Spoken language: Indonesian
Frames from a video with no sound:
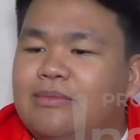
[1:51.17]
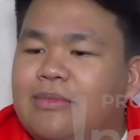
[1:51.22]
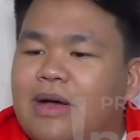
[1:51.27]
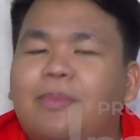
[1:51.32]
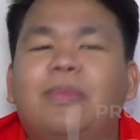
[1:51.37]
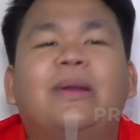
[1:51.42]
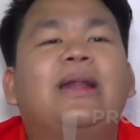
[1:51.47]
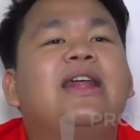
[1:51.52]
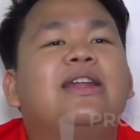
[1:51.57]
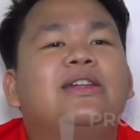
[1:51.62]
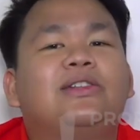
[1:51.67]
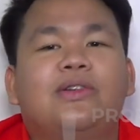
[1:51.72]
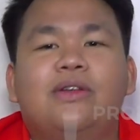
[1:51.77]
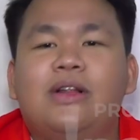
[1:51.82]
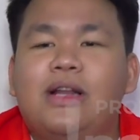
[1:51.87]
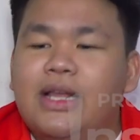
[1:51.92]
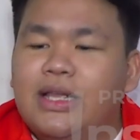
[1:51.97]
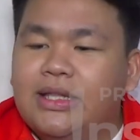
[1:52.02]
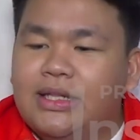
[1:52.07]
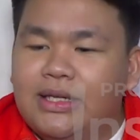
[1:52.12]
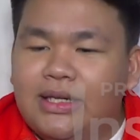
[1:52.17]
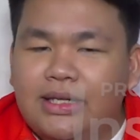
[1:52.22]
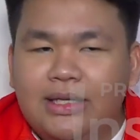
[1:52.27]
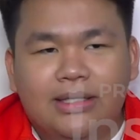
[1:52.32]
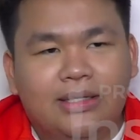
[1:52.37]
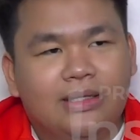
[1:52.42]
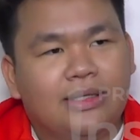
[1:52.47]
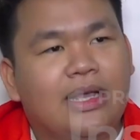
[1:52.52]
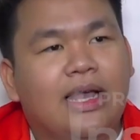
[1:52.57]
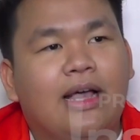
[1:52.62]
baperan soalnya
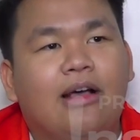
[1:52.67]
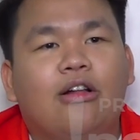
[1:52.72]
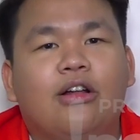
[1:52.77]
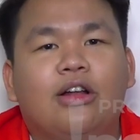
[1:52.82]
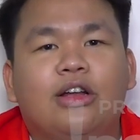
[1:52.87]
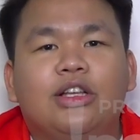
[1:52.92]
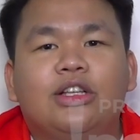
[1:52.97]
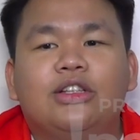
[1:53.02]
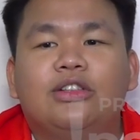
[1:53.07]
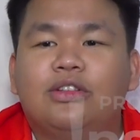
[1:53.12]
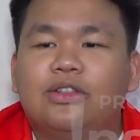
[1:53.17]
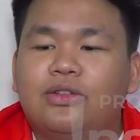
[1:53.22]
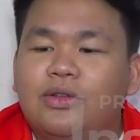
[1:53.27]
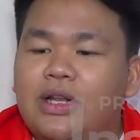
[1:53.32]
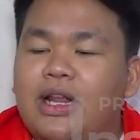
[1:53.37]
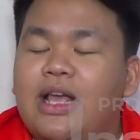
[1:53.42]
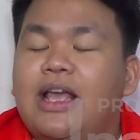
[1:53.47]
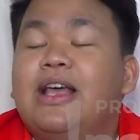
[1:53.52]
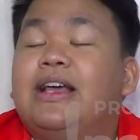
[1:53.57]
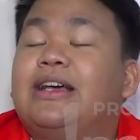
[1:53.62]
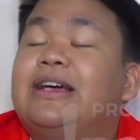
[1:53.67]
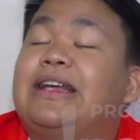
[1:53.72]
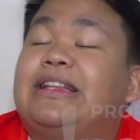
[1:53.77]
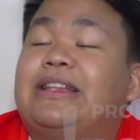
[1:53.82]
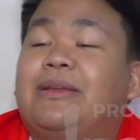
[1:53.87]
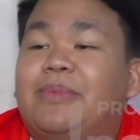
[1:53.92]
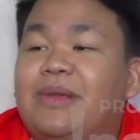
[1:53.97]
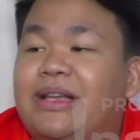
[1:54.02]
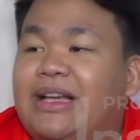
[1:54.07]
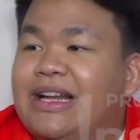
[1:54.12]
jadi ya kalau digitu gituin nggak
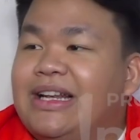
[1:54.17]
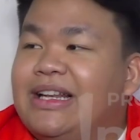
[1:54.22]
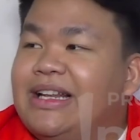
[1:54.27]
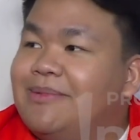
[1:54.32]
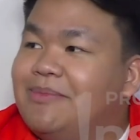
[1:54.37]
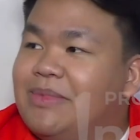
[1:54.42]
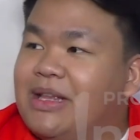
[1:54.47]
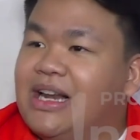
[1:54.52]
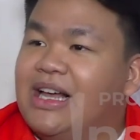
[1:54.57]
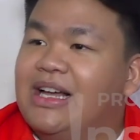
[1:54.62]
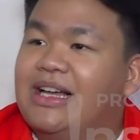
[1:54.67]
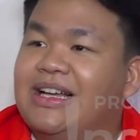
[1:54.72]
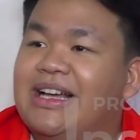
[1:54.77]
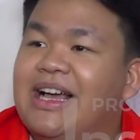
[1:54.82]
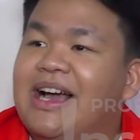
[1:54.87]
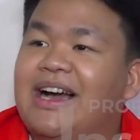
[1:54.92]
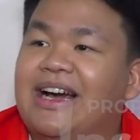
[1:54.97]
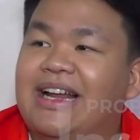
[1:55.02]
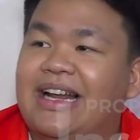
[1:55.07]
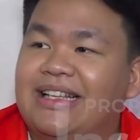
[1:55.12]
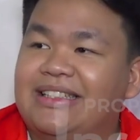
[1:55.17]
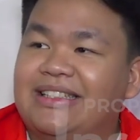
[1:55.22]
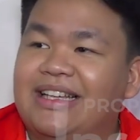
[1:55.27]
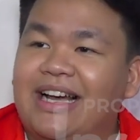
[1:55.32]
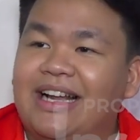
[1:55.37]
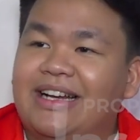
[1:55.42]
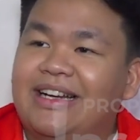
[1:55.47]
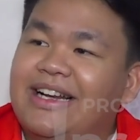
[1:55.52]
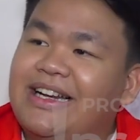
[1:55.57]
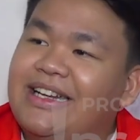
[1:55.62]
tapi kan dia bilang nggak
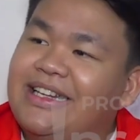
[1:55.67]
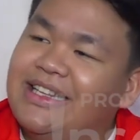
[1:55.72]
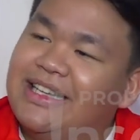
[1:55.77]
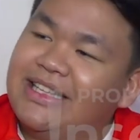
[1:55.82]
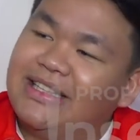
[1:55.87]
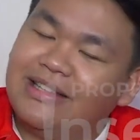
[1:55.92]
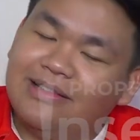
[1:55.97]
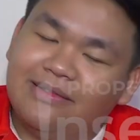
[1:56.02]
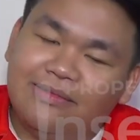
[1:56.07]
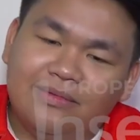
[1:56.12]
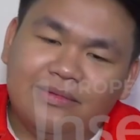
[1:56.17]
ngerasa karena dia